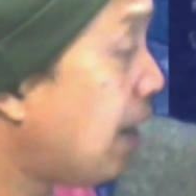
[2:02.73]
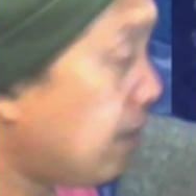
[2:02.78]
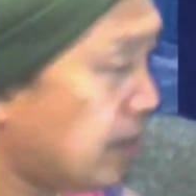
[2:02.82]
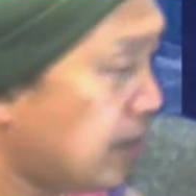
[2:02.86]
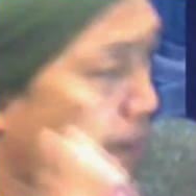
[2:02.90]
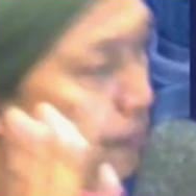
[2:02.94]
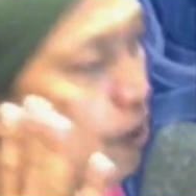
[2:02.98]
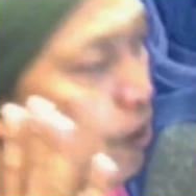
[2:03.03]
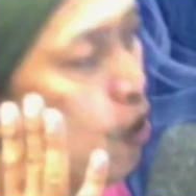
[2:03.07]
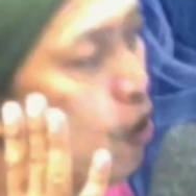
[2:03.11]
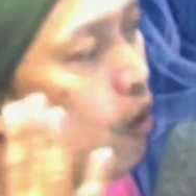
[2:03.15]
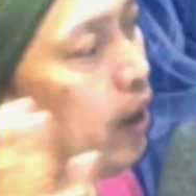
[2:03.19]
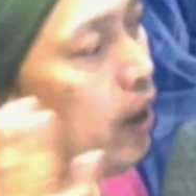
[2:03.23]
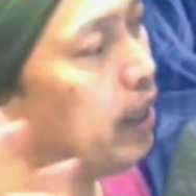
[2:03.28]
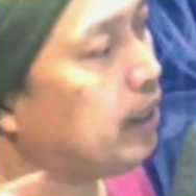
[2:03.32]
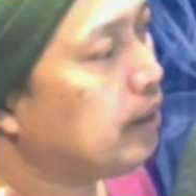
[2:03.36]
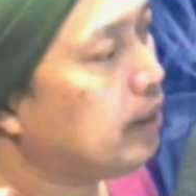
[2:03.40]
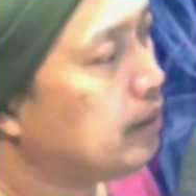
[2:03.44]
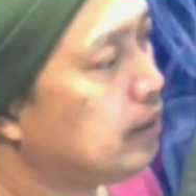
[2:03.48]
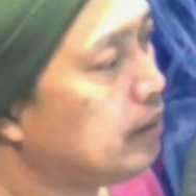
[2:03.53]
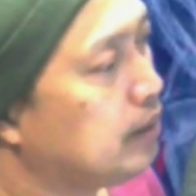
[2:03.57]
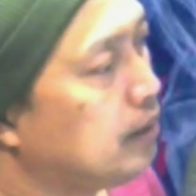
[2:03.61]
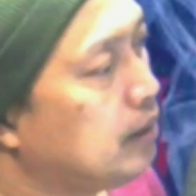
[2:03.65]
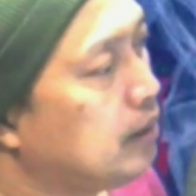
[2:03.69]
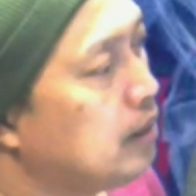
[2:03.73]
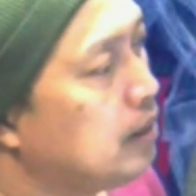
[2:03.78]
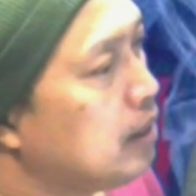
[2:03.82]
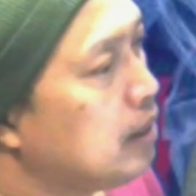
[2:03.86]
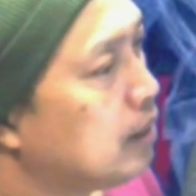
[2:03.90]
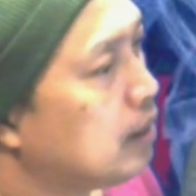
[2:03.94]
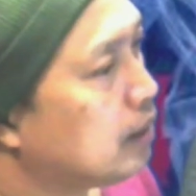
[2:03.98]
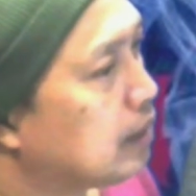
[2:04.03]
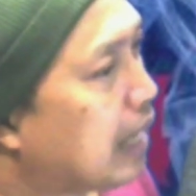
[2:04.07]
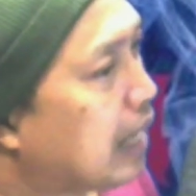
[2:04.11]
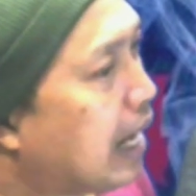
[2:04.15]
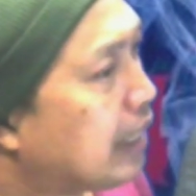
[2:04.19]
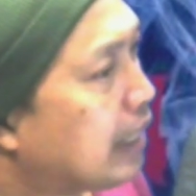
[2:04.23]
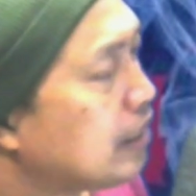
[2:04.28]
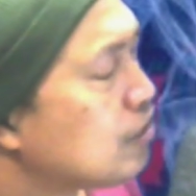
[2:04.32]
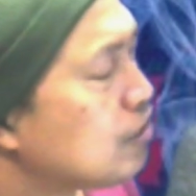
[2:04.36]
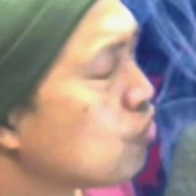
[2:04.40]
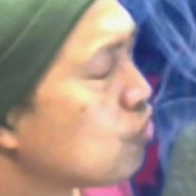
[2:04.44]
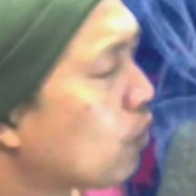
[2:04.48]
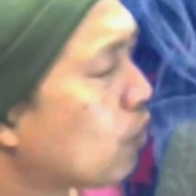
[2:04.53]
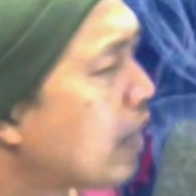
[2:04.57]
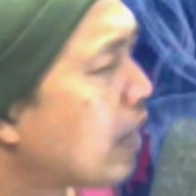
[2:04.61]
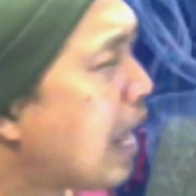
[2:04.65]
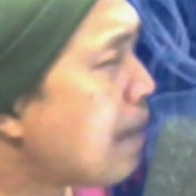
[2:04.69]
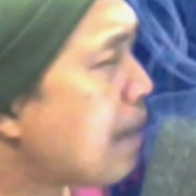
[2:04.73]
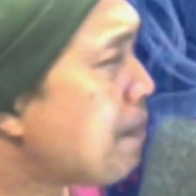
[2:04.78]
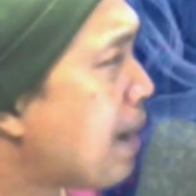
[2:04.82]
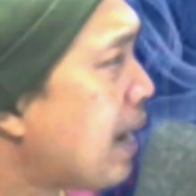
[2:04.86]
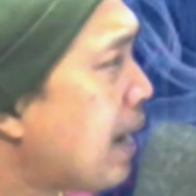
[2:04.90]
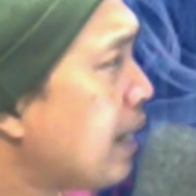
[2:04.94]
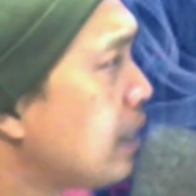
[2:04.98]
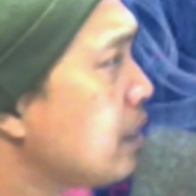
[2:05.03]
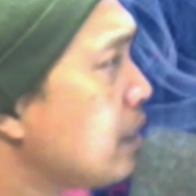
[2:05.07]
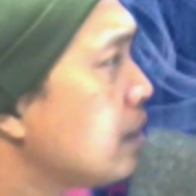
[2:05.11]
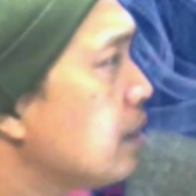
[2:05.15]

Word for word: เรียบร้อย อันนี้ส่งได้ไหม